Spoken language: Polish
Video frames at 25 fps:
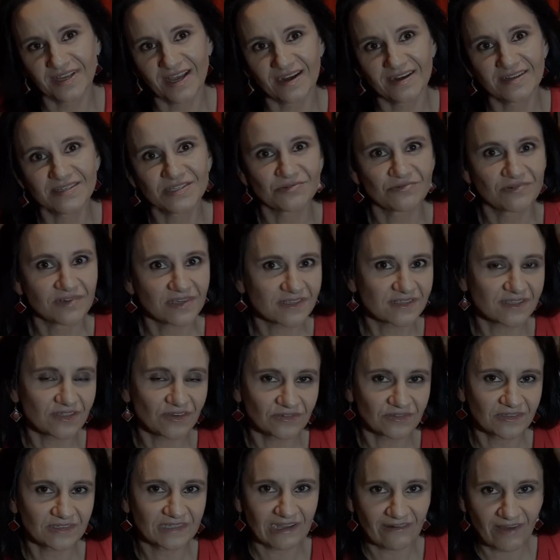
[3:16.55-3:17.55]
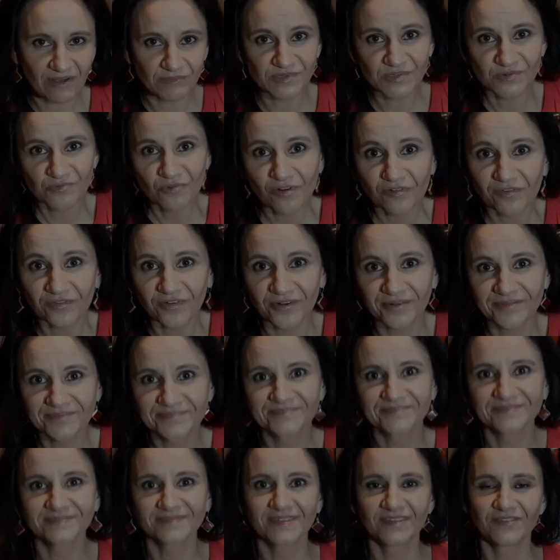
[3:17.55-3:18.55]
ale z drugiej strony dałam słowo,
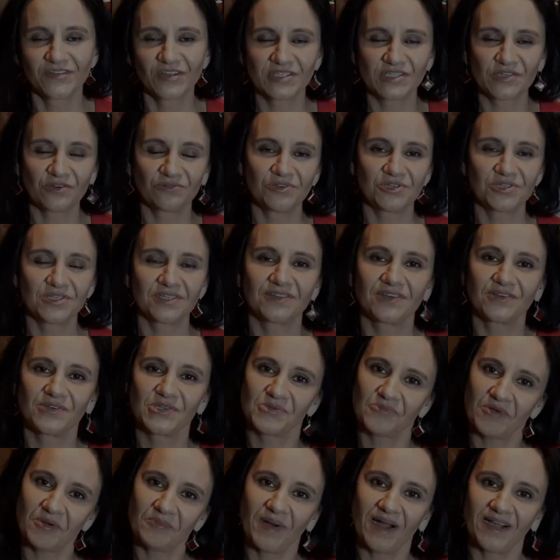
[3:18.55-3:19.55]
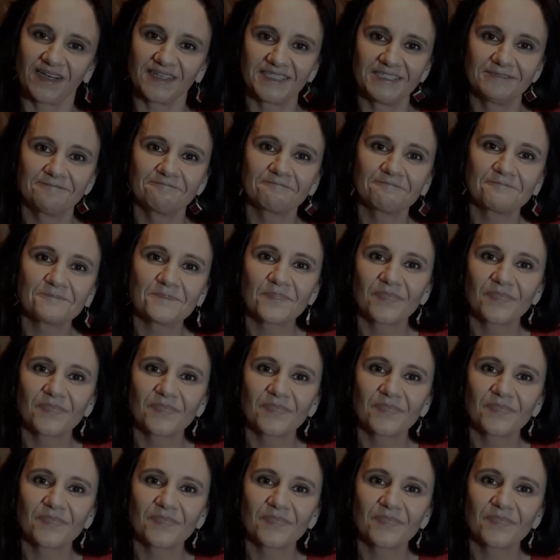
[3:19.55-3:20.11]
więc oni się tego złapali.